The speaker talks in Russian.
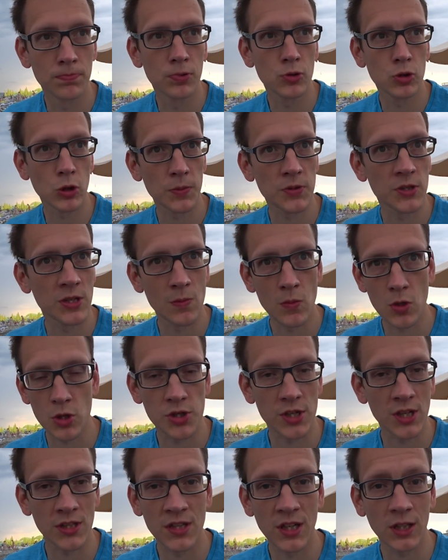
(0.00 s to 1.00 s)
собственно,
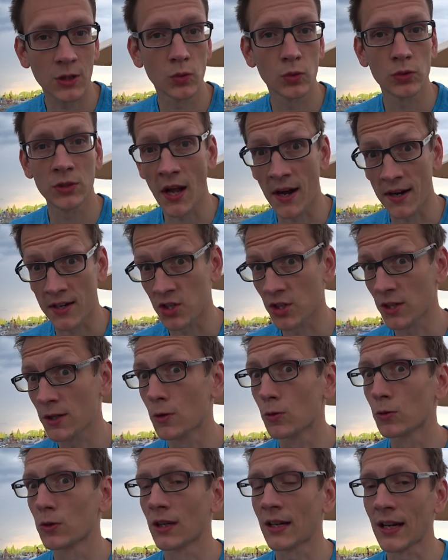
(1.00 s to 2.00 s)
можете отдохнуть так же
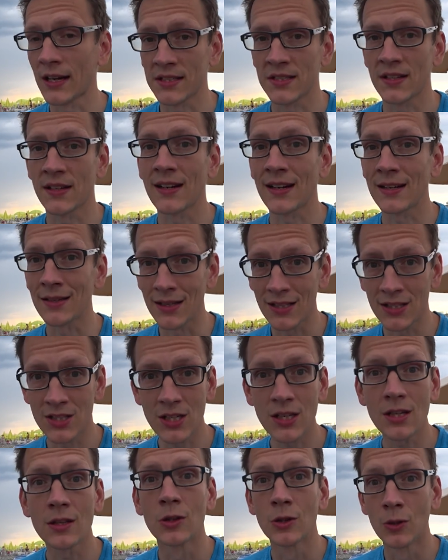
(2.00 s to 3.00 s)
круто, как за
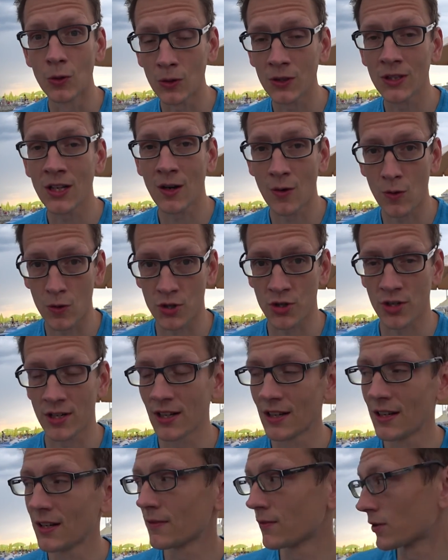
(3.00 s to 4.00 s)
границей, но дороже.
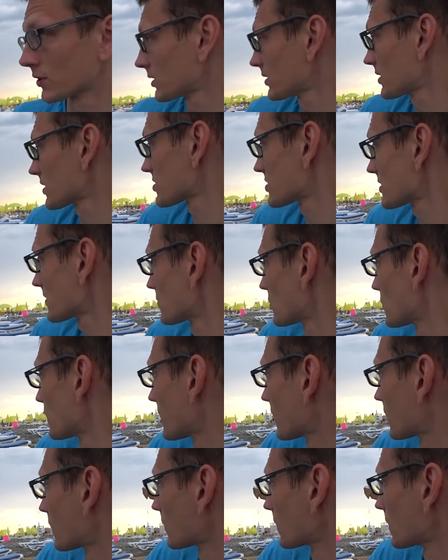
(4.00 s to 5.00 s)
Вот это основной
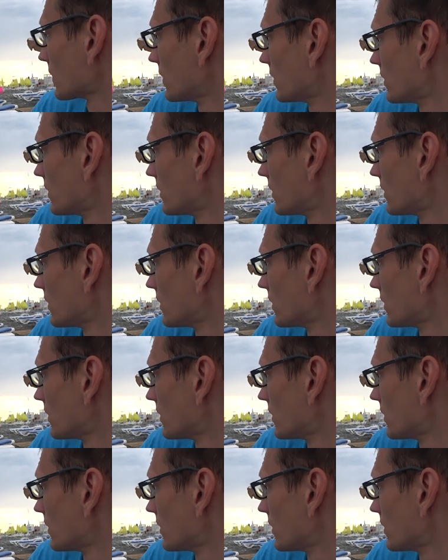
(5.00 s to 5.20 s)
прикол.